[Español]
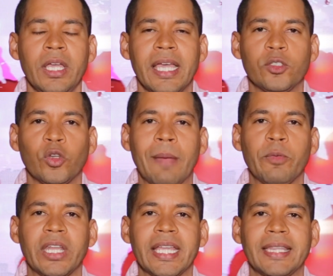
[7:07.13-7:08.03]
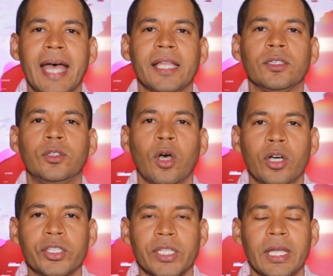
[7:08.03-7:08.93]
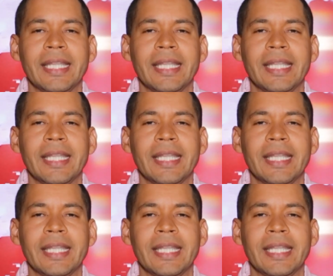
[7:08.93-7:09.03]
en su camioneta Dodge